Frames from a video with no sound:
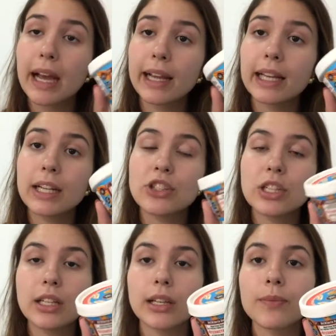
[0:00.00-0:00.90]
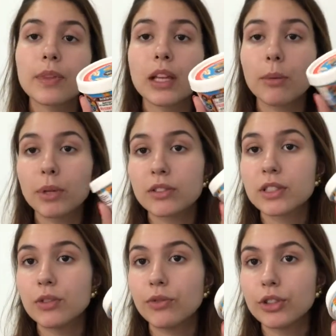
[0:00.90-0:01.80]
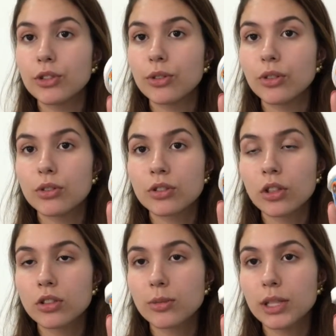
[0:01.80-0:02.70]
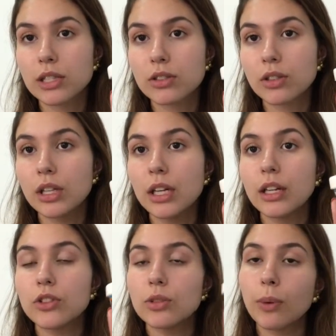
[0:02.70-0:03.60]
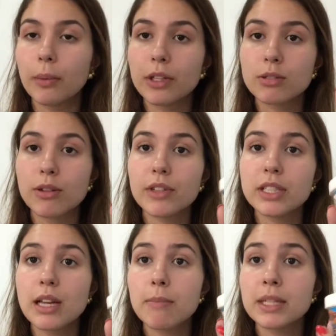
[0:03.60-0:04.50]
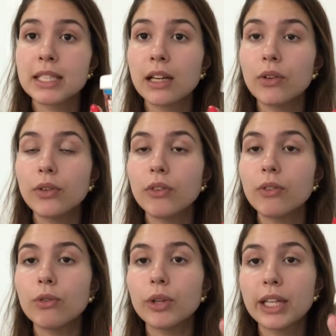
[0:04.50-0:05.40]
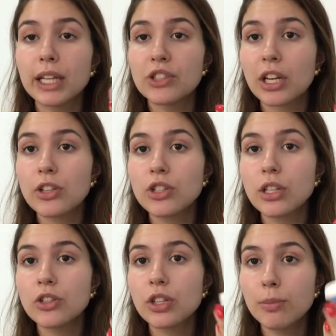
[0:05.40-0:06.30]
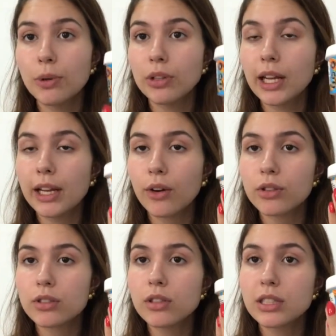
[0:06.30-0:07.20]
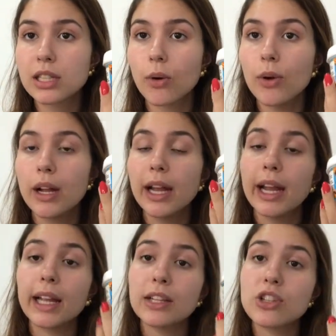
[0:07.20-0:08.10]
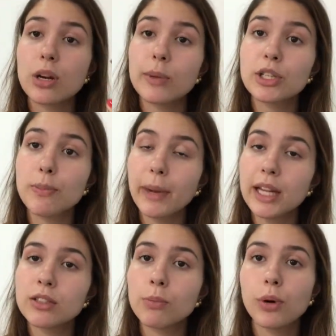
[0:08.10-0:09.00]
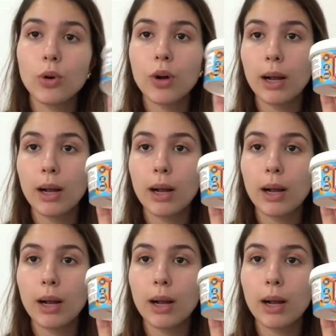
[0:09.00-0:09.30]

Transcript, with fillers: A queratina, eu posso fazer um vídeo só sobre isso numa próxima vez, mas ela é um, um ingrediente típico da reconstrução. Ela geralmente pesa um pouco o